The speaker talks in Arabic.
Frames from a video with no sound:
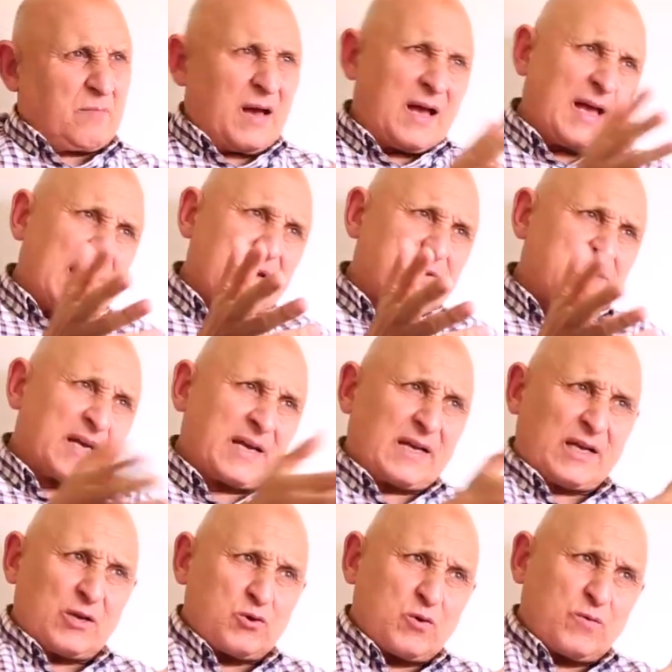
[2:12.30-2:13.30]
مع انسان
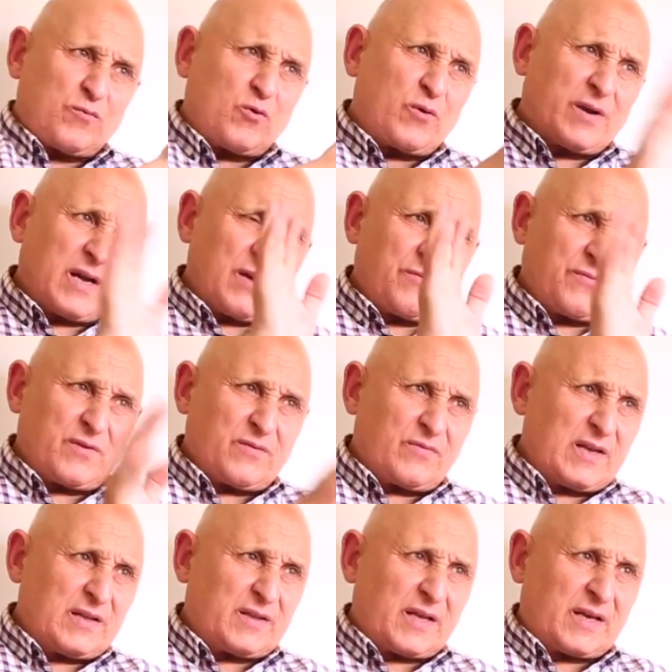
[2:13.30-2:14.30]
كلا شوفوه راه
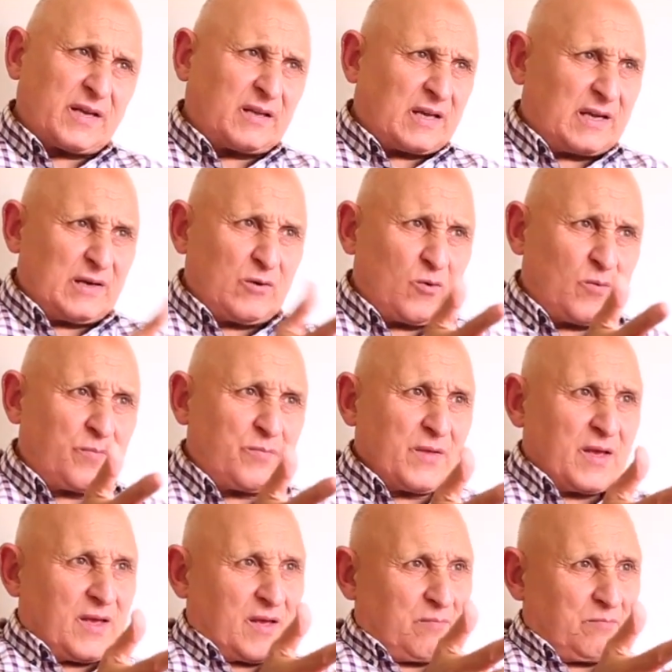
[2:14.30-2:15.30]
في الانترنت قال لهم
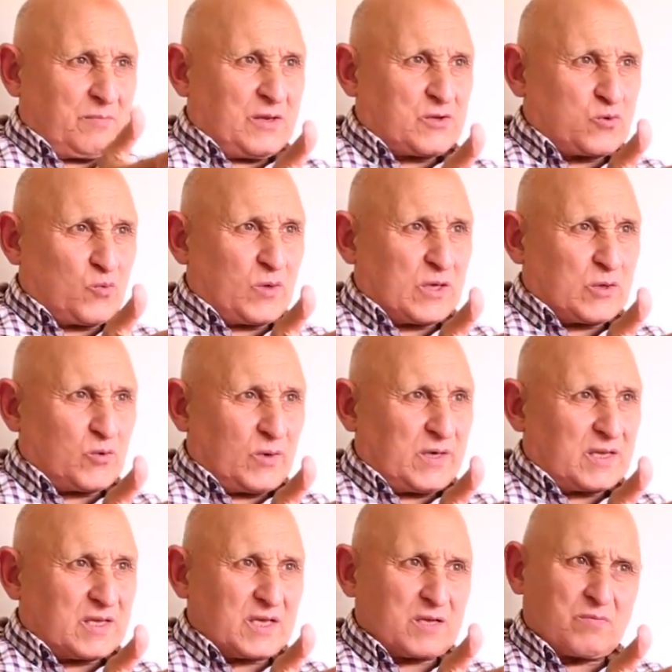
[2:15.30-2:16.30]
من سولته على
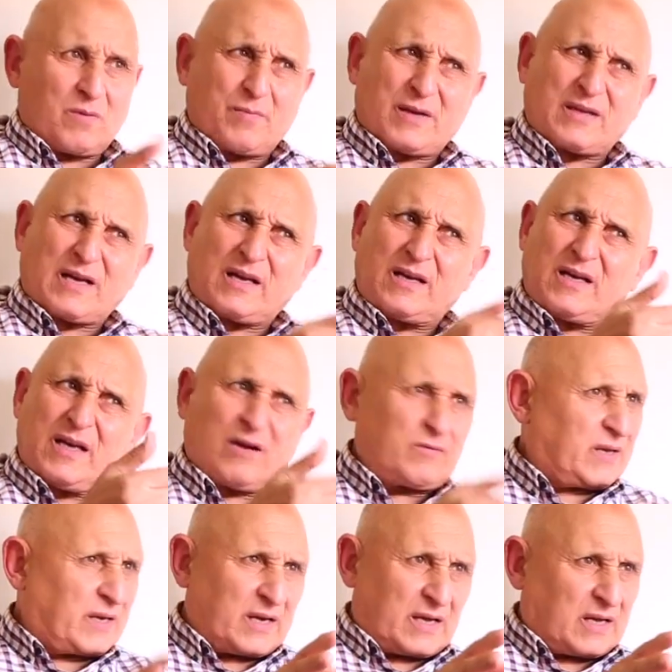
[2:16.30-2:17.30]
تازما تازمامر قال
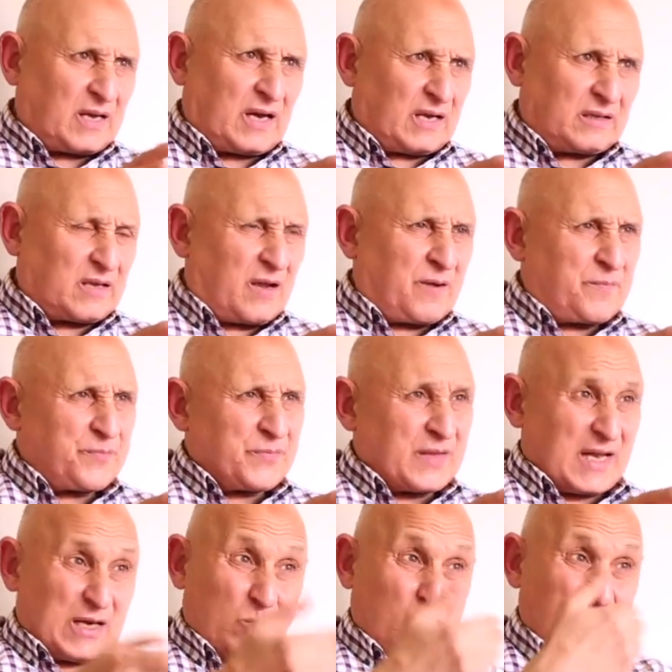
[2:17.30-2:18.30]
لها راكي غلطه
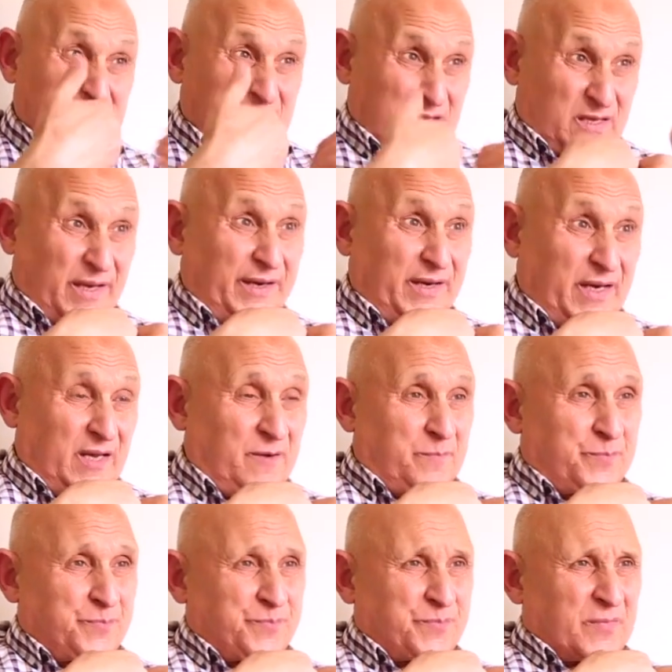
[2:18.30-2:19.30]
قال له واش كتظني
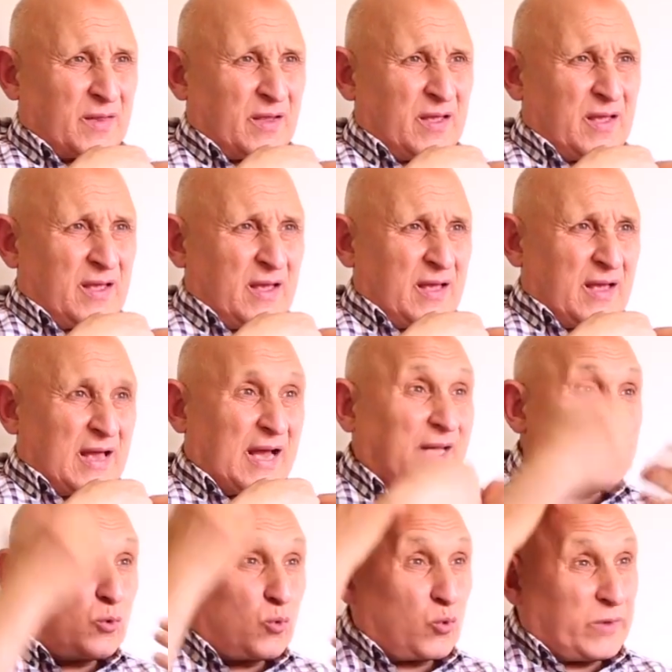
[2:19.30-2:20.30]

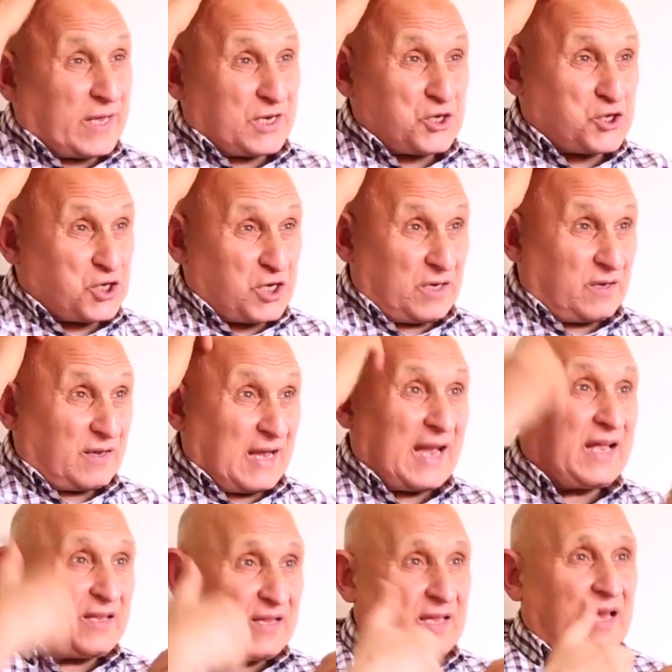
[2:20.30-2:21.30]
غادي يكون هذا الشيء
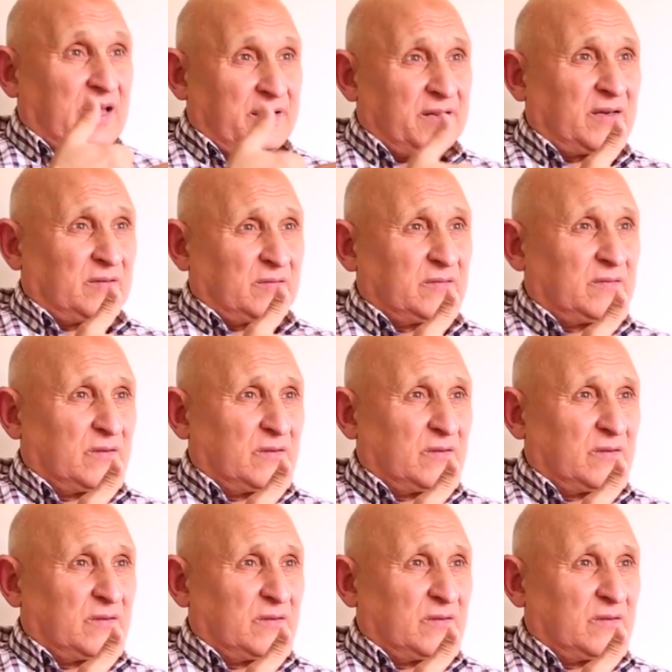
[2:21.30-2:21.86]
عندي انا